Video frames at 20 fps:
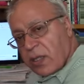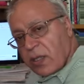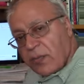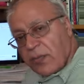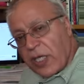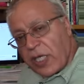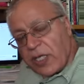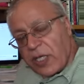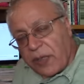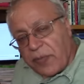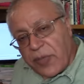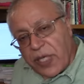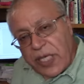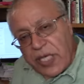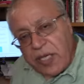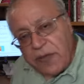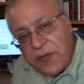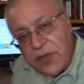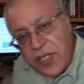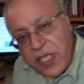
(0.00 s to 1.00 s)
Peygambere
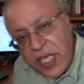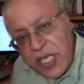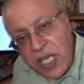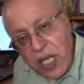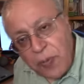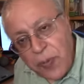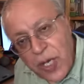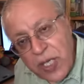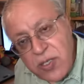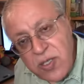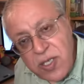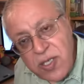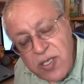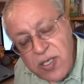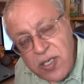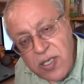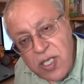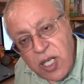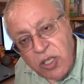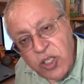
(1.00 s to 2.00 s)
iftira yapan
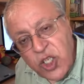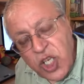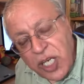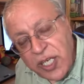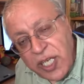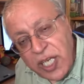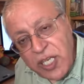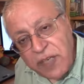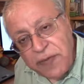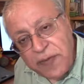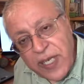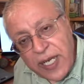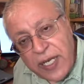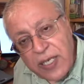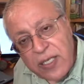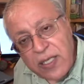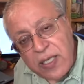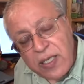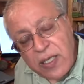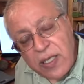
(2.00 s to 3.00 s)
sizsiniz alçak herifler.